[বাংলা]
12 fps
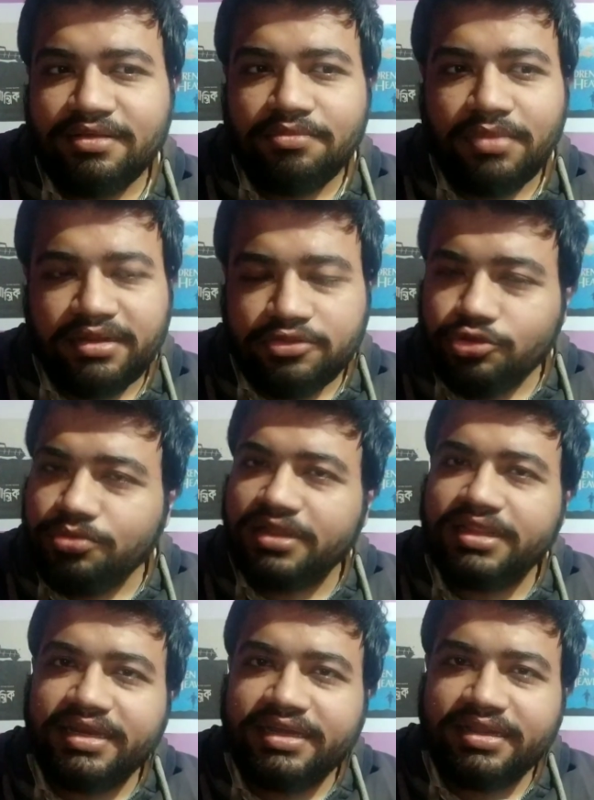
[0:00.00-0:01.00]
মানে
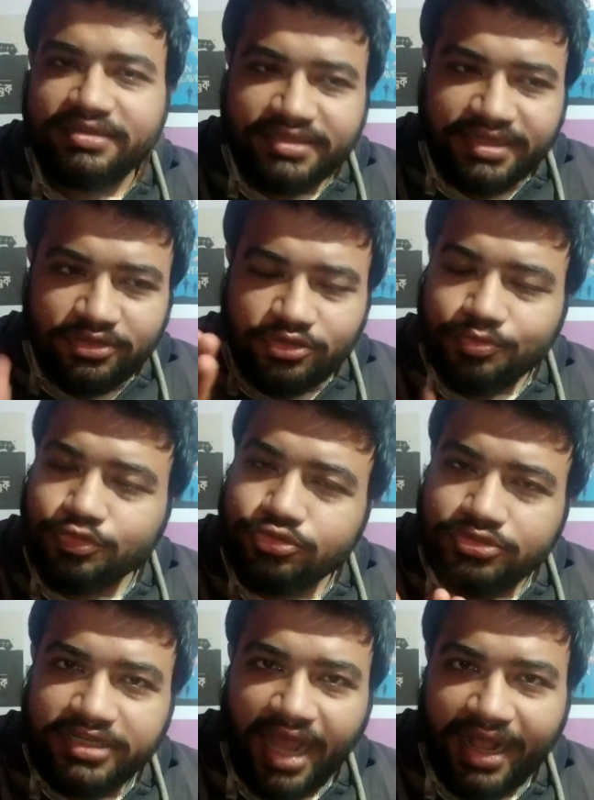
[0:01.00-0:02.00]
তোমাদের ইন্ডাস্ট্রিতে কাছে তো প্রচুর
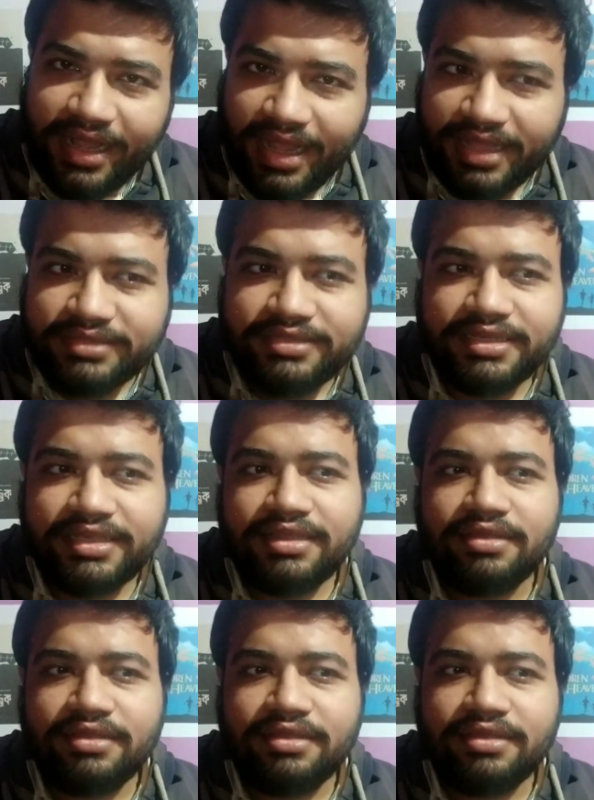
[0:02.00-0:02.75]
টাকা আছে